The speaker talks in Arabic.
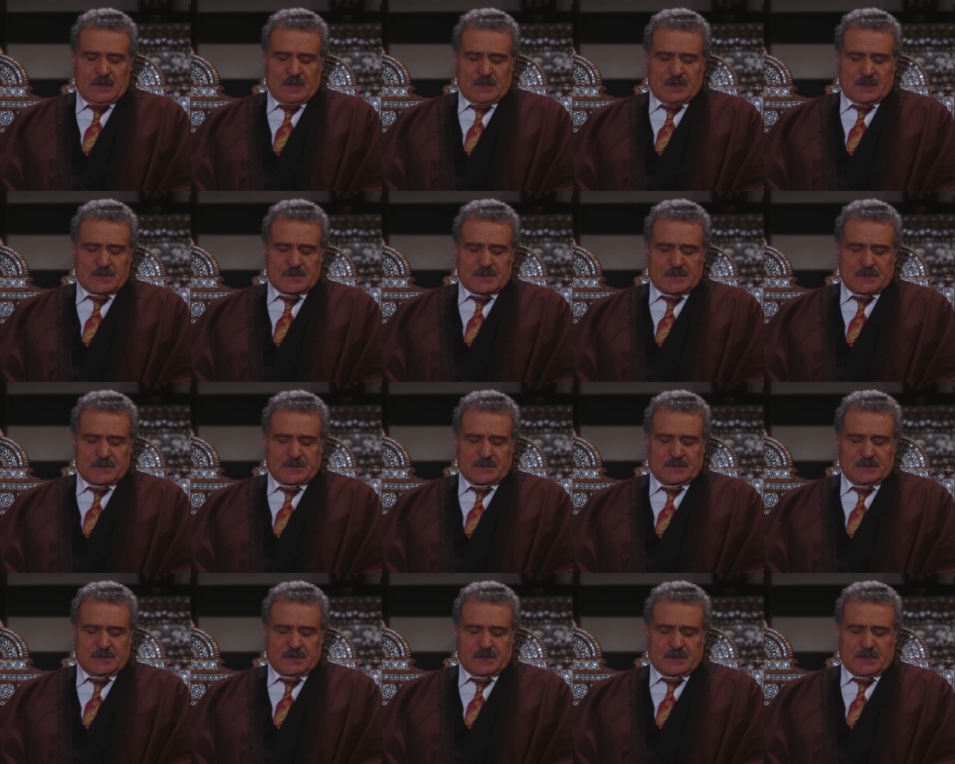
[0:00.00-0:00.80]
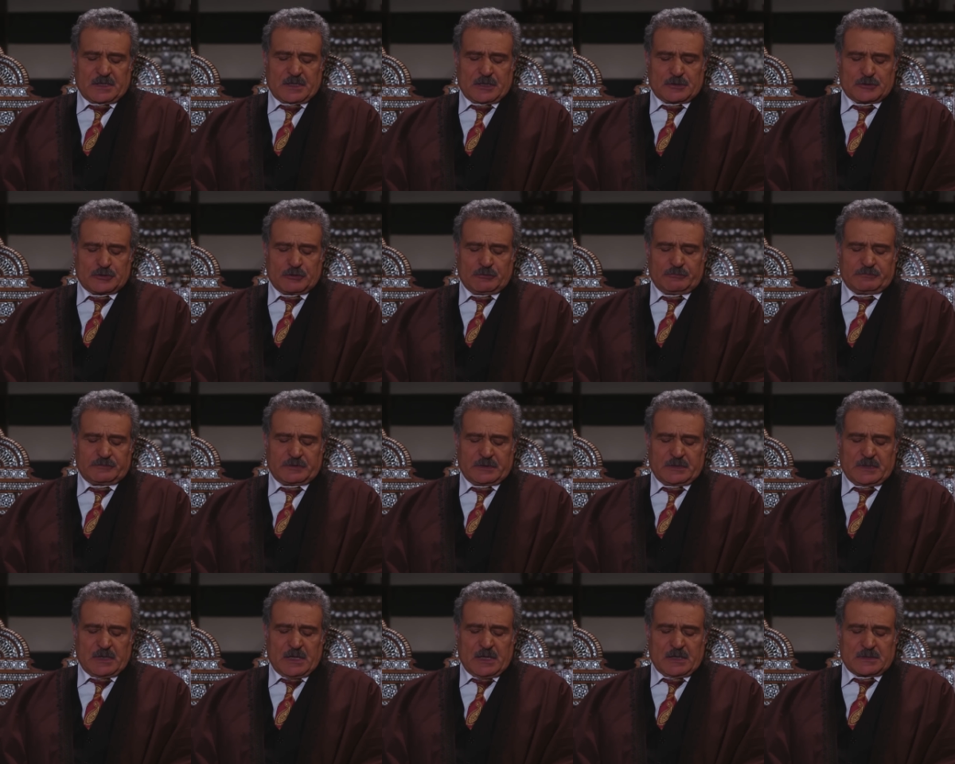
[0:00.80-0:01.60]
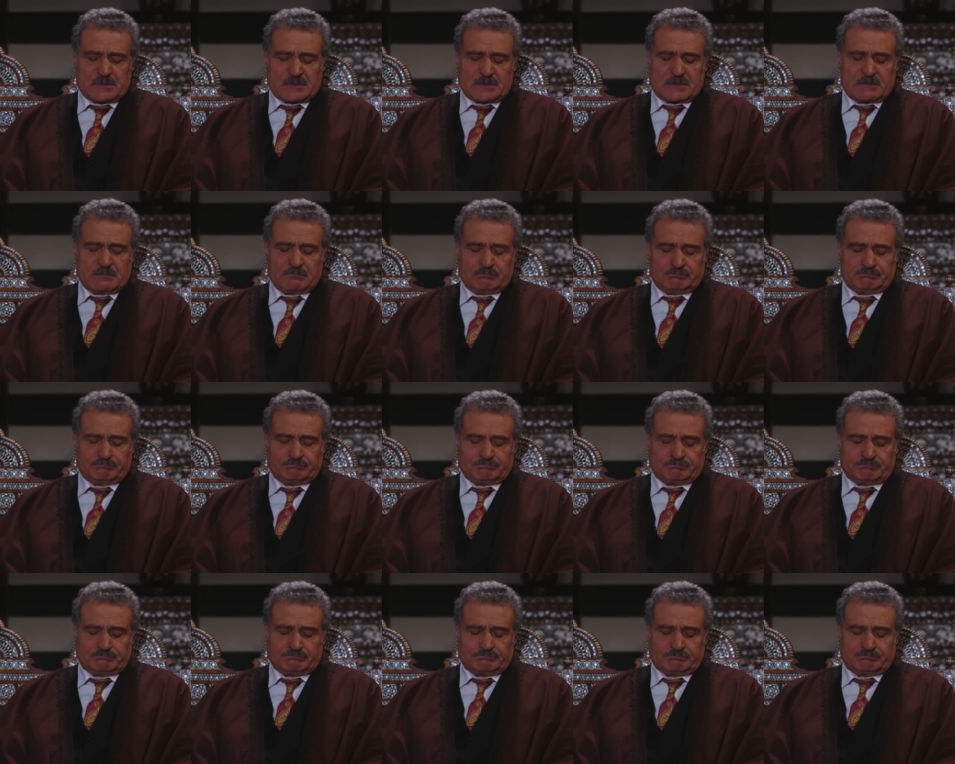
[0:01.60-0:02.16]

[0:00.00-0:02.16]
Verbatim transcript: أنا صرت أكره شوفة الناس